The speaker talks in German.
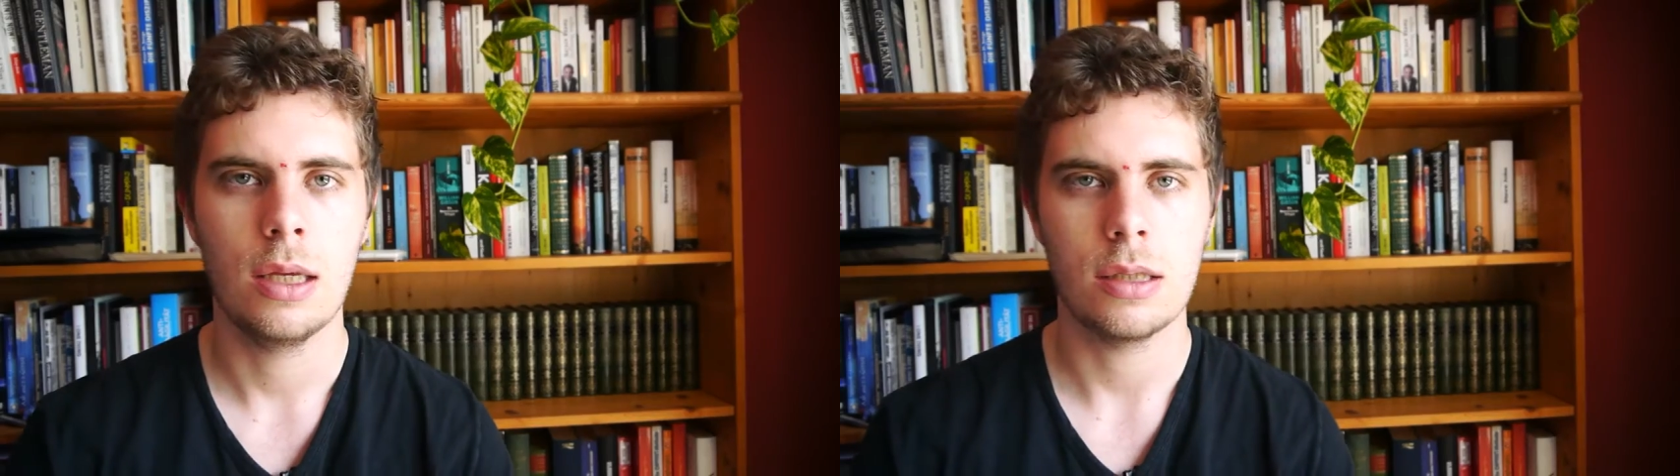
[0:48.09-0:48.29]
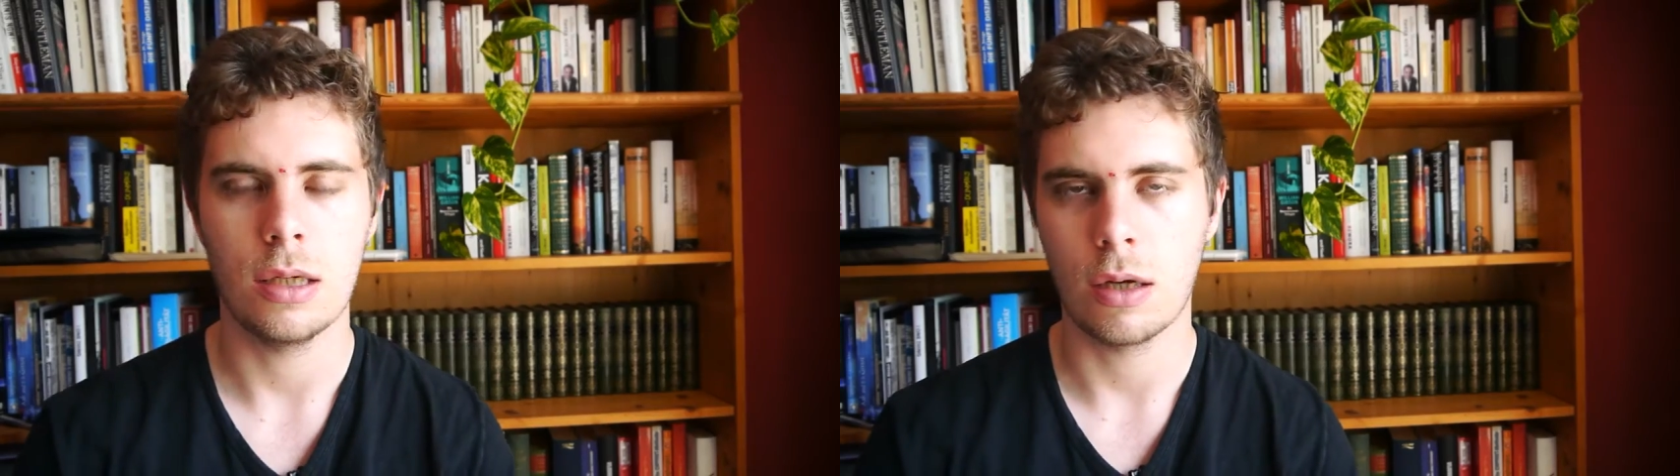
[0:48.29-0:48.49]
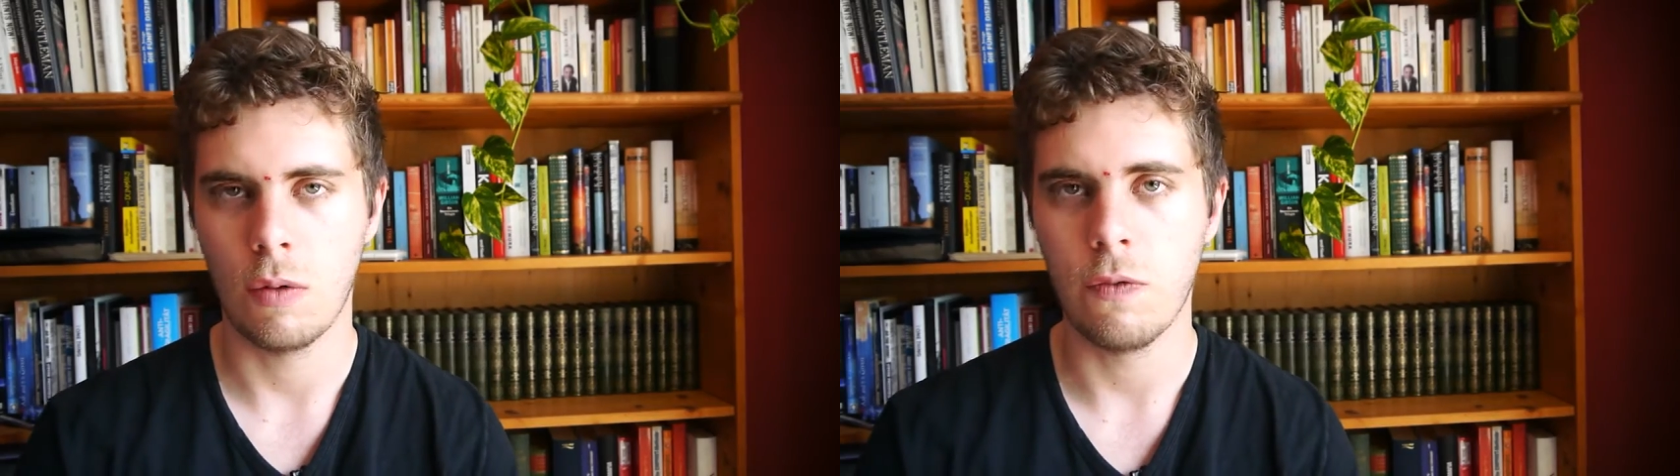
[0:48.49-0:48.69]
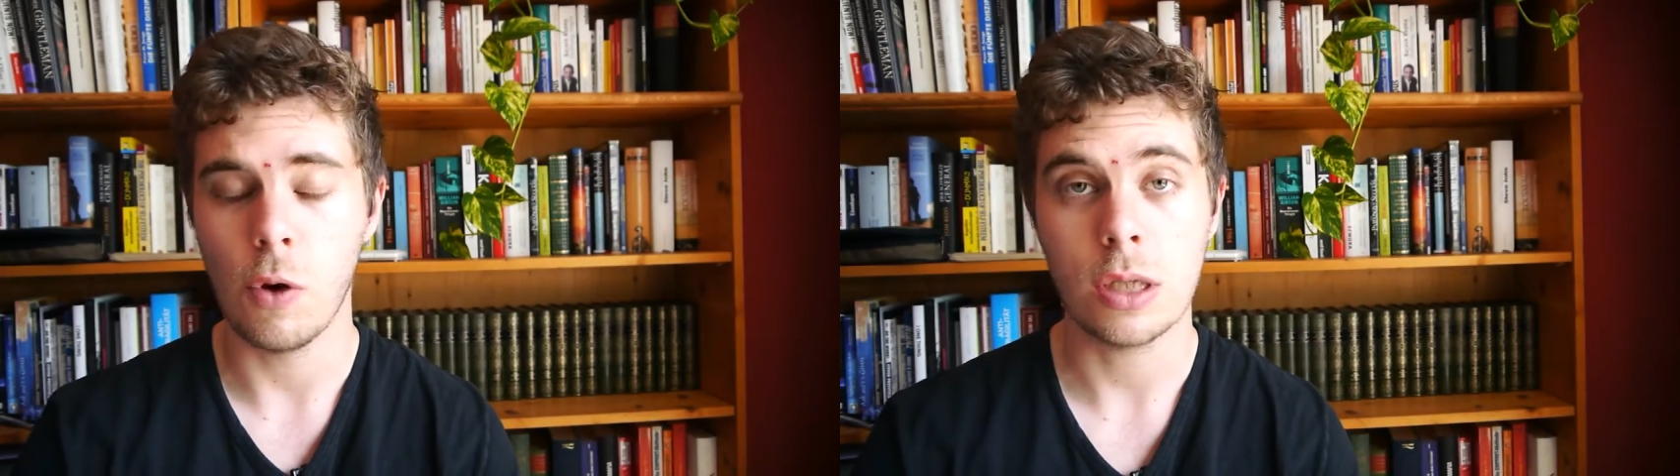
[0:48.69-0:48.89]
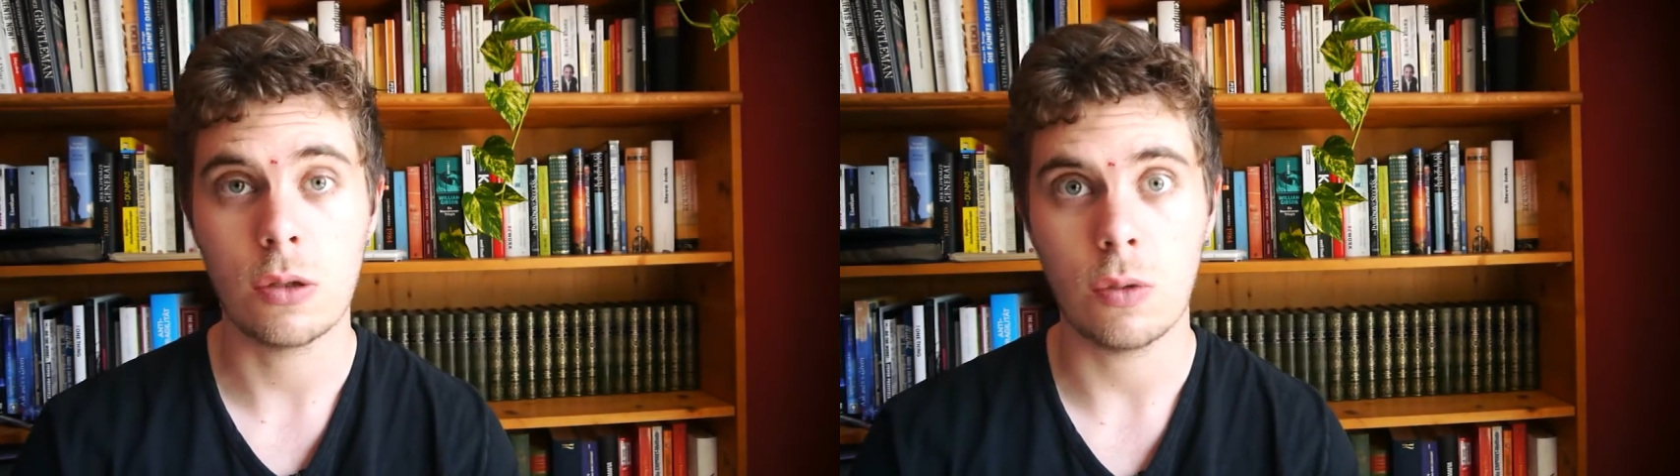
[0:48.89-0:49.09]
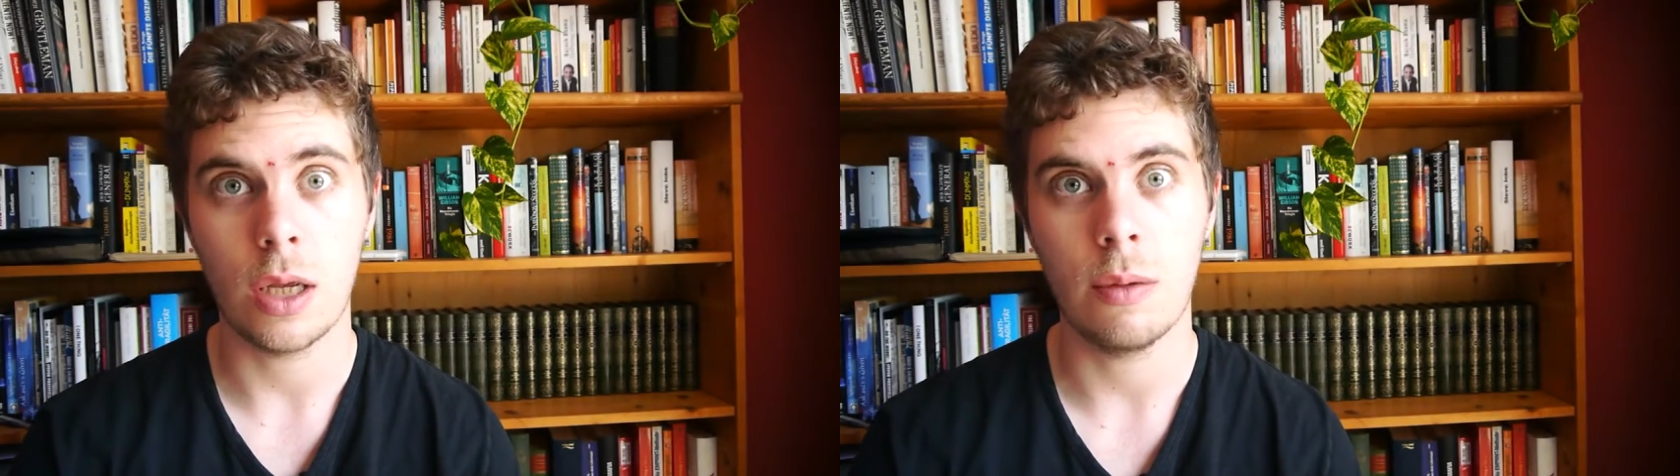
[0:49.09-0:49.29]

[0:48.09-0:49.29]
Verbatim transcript: seine Komfortzone